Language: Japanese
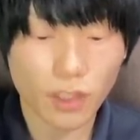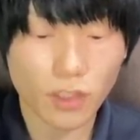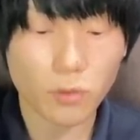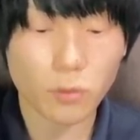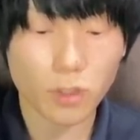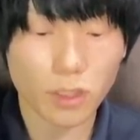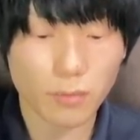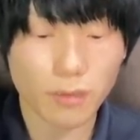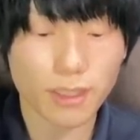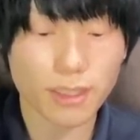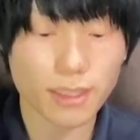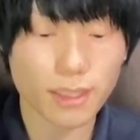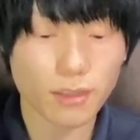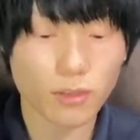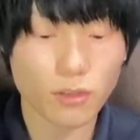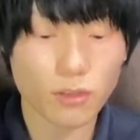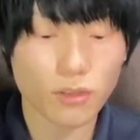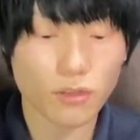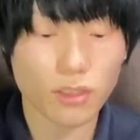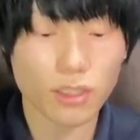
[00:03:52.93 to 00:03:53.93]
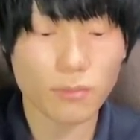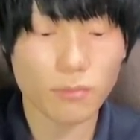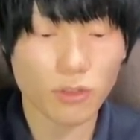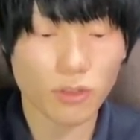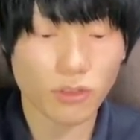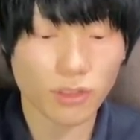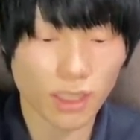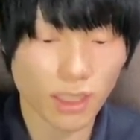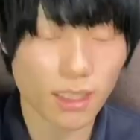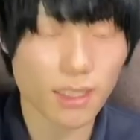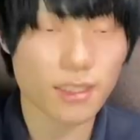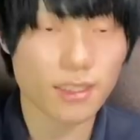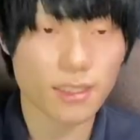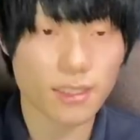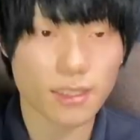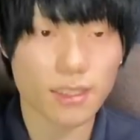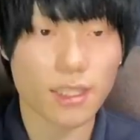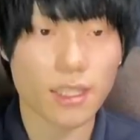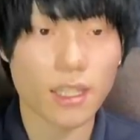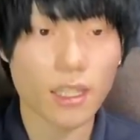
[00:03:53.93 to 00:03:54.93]
思います。で、装飾品もこんな感じで
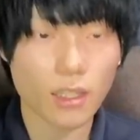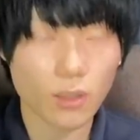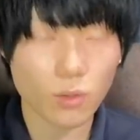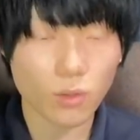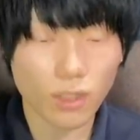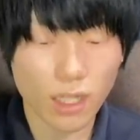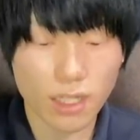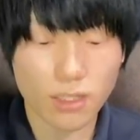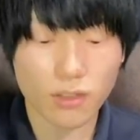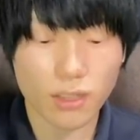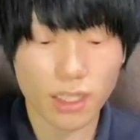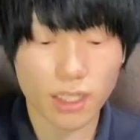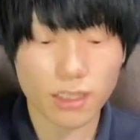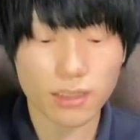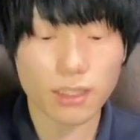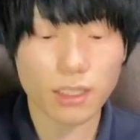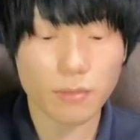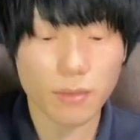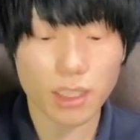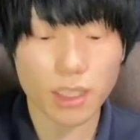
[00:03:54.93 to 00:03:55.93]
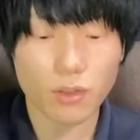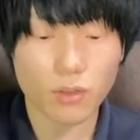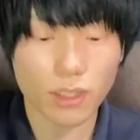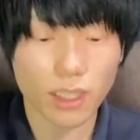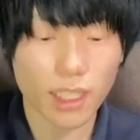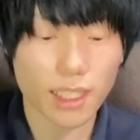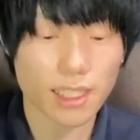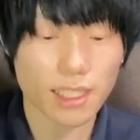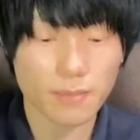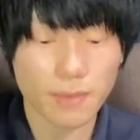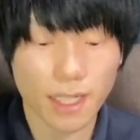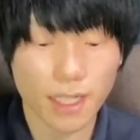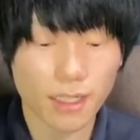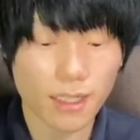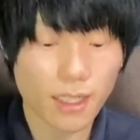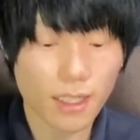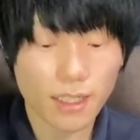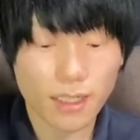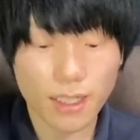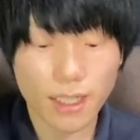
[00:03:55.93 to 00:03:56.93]
すね。攻撃を上げるために、これが一番、
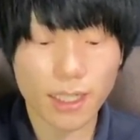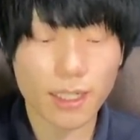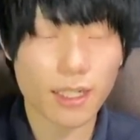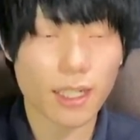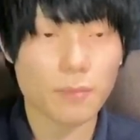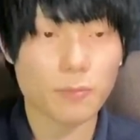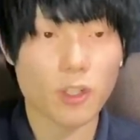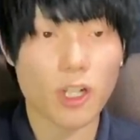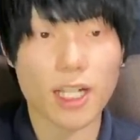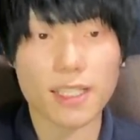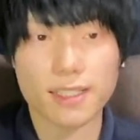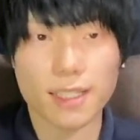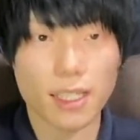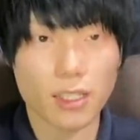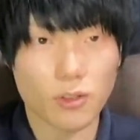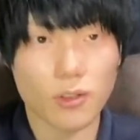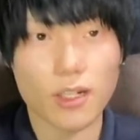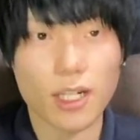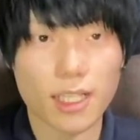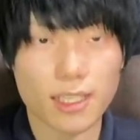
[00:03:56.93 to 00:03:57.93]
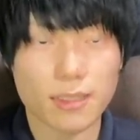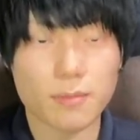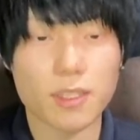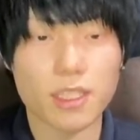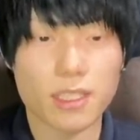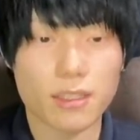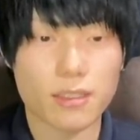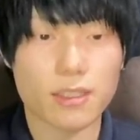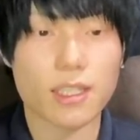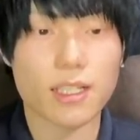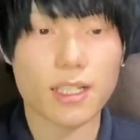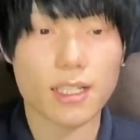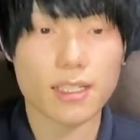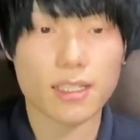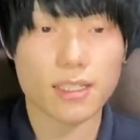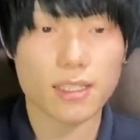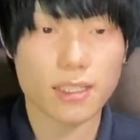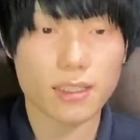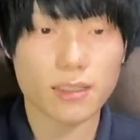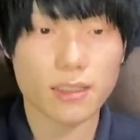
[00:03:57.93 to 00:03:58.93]
ライラがもう端材を集めてるって感
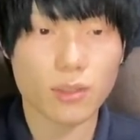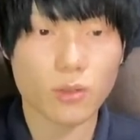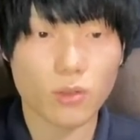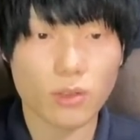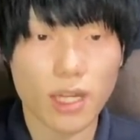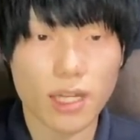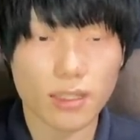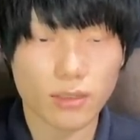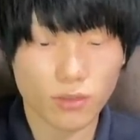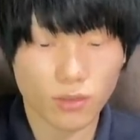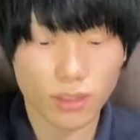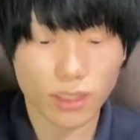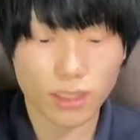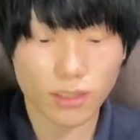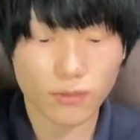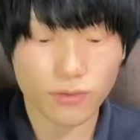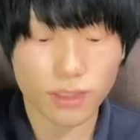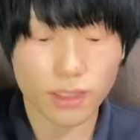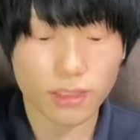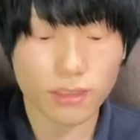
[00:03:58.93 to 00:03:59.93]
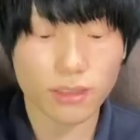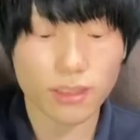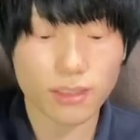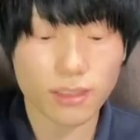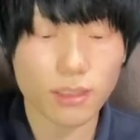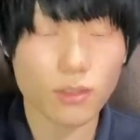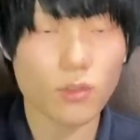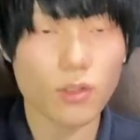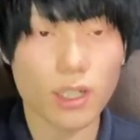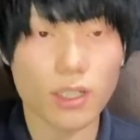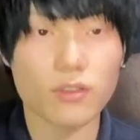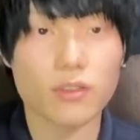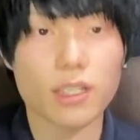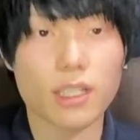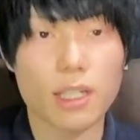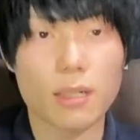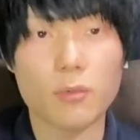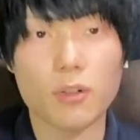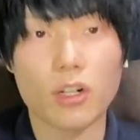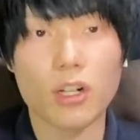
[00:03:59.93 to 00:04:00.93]
じになるんで、攻撃特化で振ってるんですけど、他の
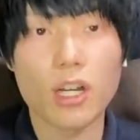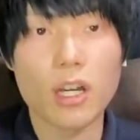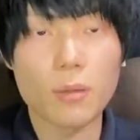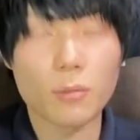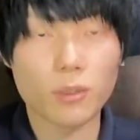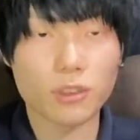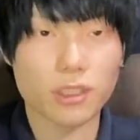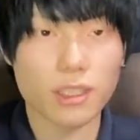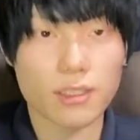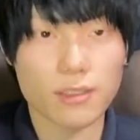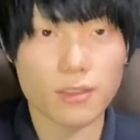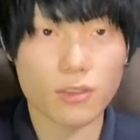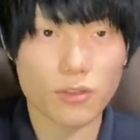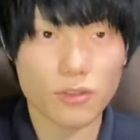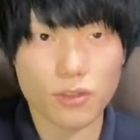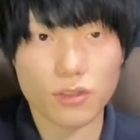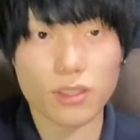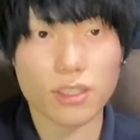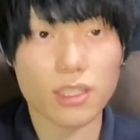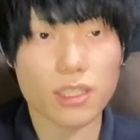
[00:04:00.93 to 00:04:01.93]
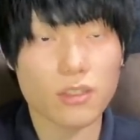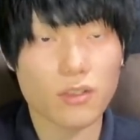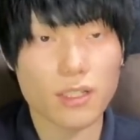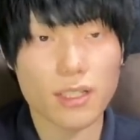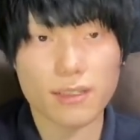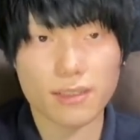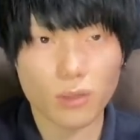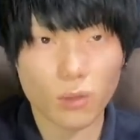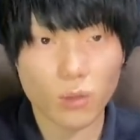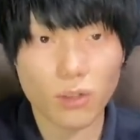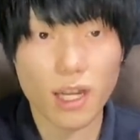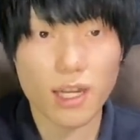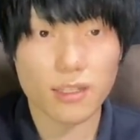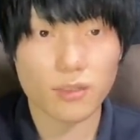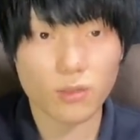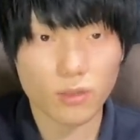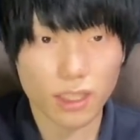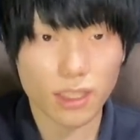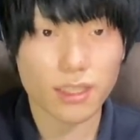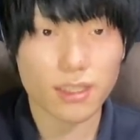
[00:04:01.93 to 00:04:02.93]
キャラも持ってる装飾品でとりあえず攻撃
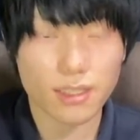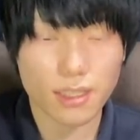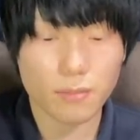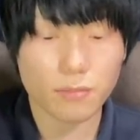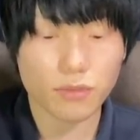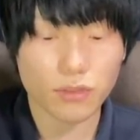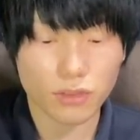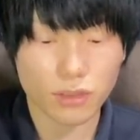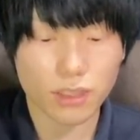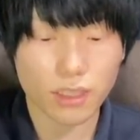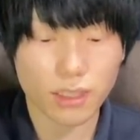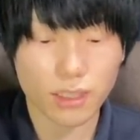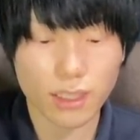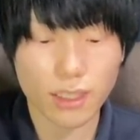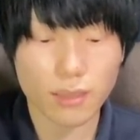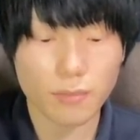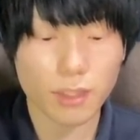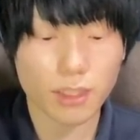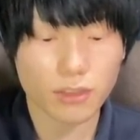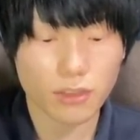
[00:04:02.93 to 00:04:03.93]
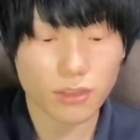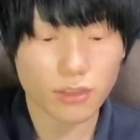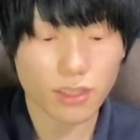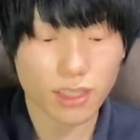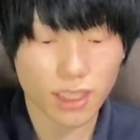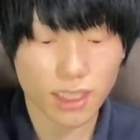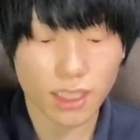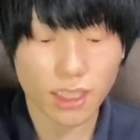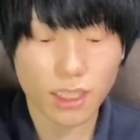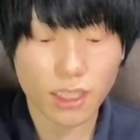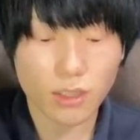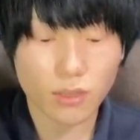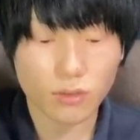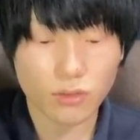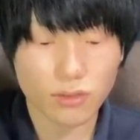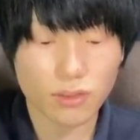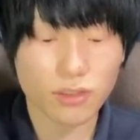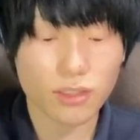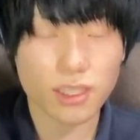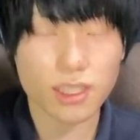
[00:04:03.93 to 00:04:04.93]
特化で全部振ってて、今の数値、この数